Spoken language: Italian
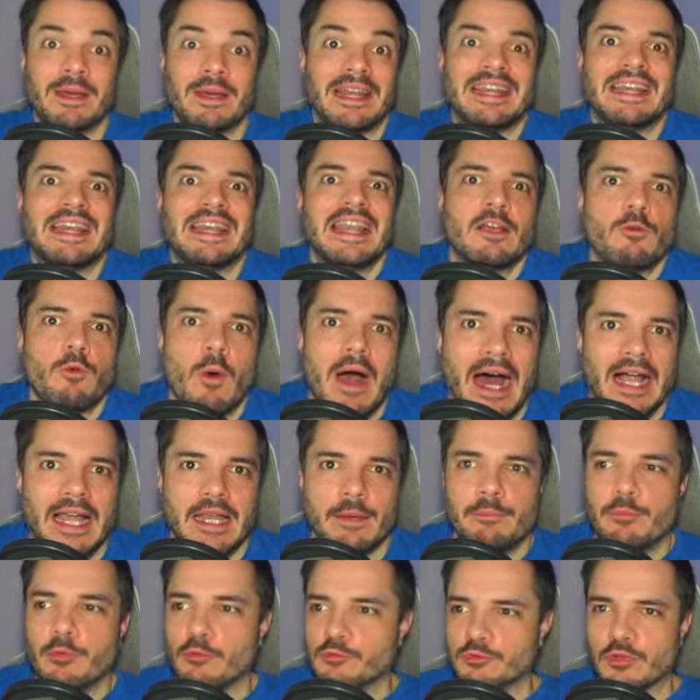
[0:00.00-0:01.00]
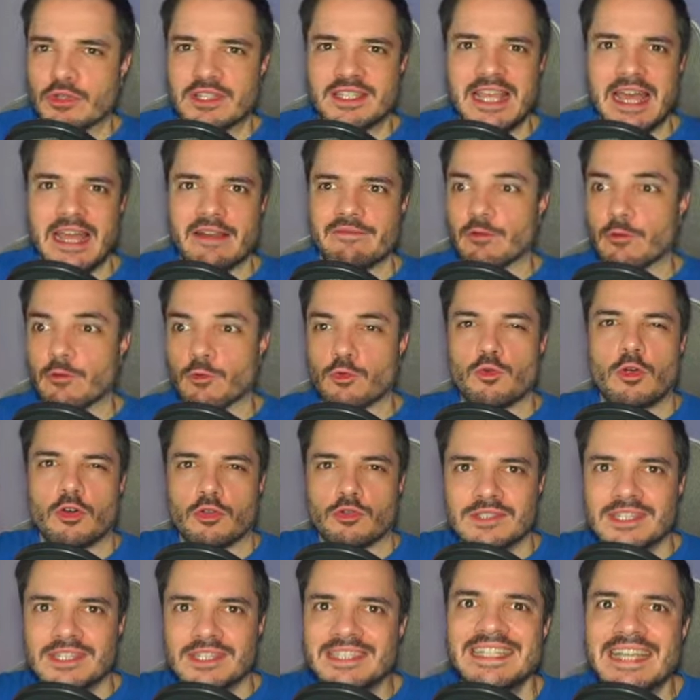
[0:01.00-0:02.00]
per le quali appunto serve un
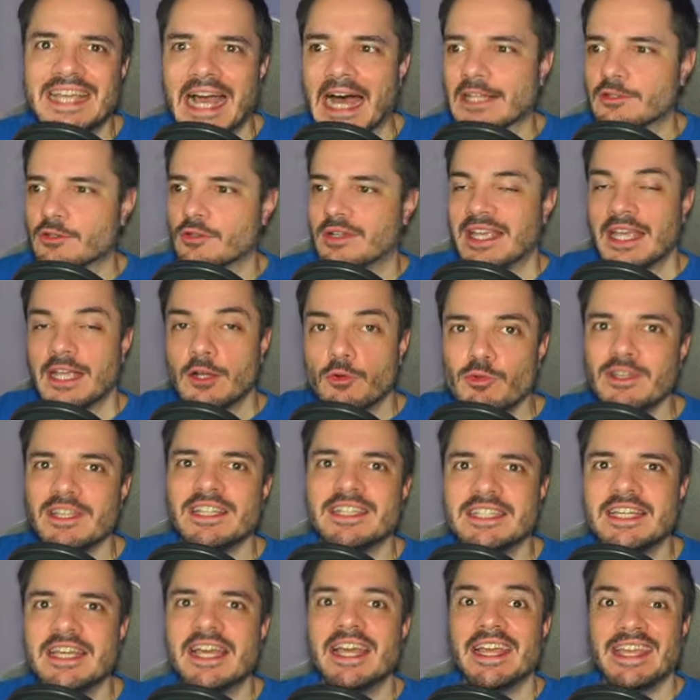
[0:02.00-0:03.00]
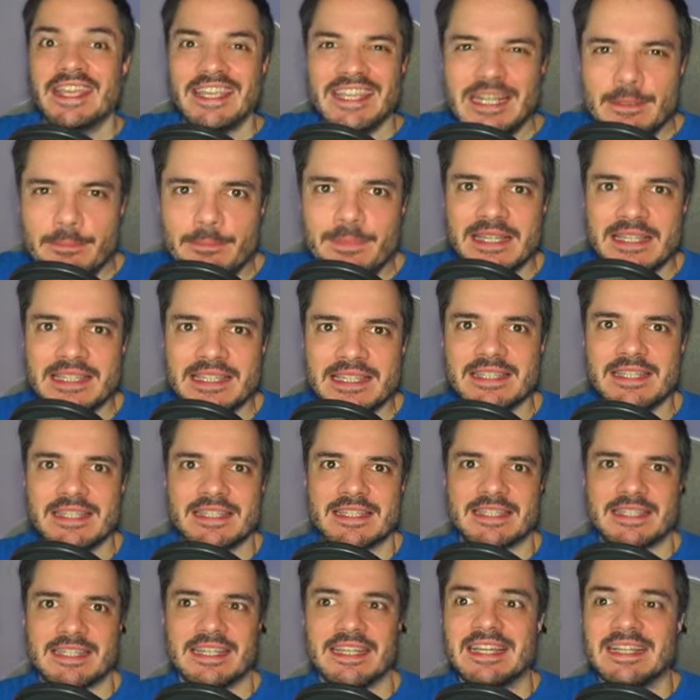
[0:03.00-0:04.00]
ruolo dedicato che guidi il
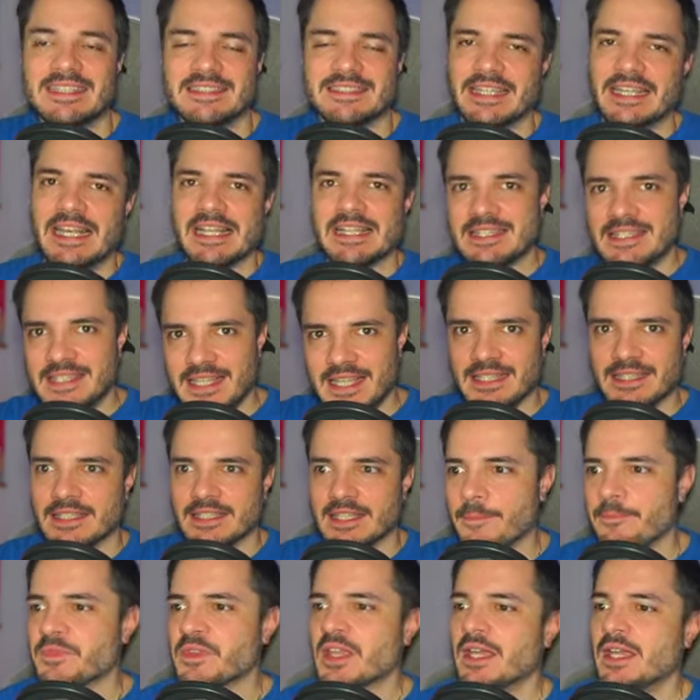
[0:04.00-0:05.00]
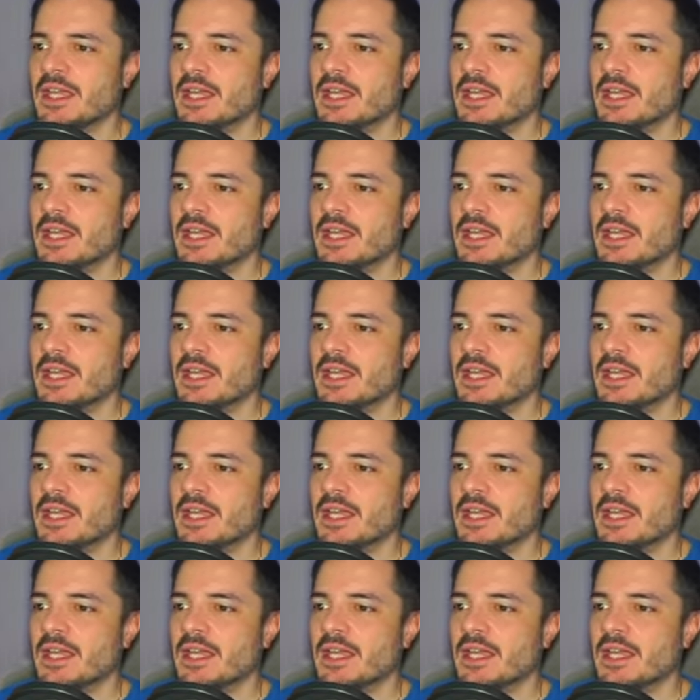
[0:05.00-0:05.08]
business dell'azienda.